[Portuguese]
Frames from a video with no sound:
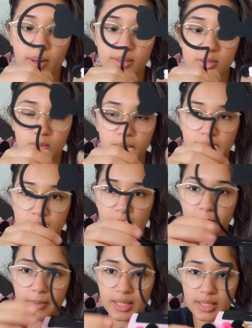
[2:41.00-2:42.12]
uma silhueta da
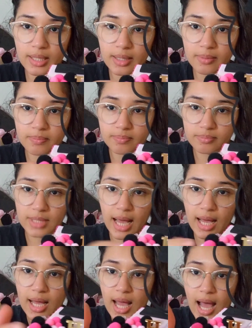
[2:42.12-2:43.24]
Minnie,
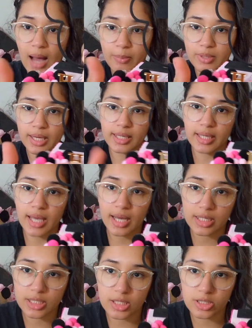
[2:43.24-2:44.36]
tá? A bonequinha, a
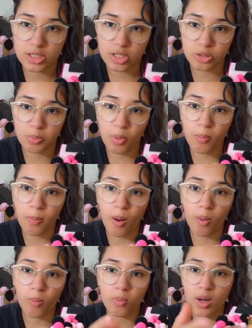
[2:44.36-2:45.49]
cascatinha de
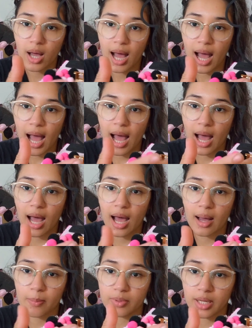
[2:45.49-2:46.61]
pompom.
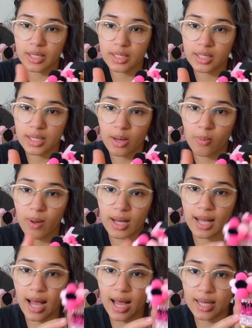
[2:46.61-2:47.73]
A bonequinha, o
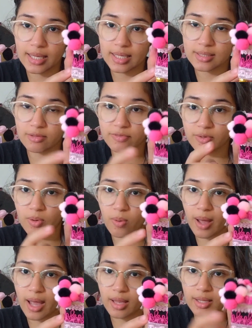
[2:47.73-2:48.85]
H. E assim ficou
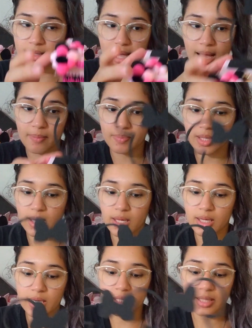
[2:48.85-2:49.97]
ela, tá?
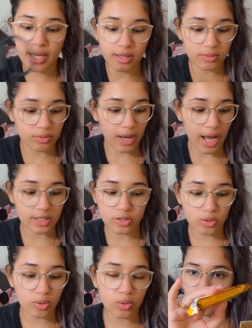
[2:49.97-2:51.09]
E dentro a
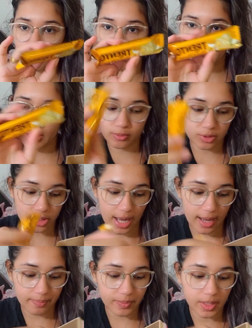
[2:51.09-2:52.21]
gente colocou de maracujá.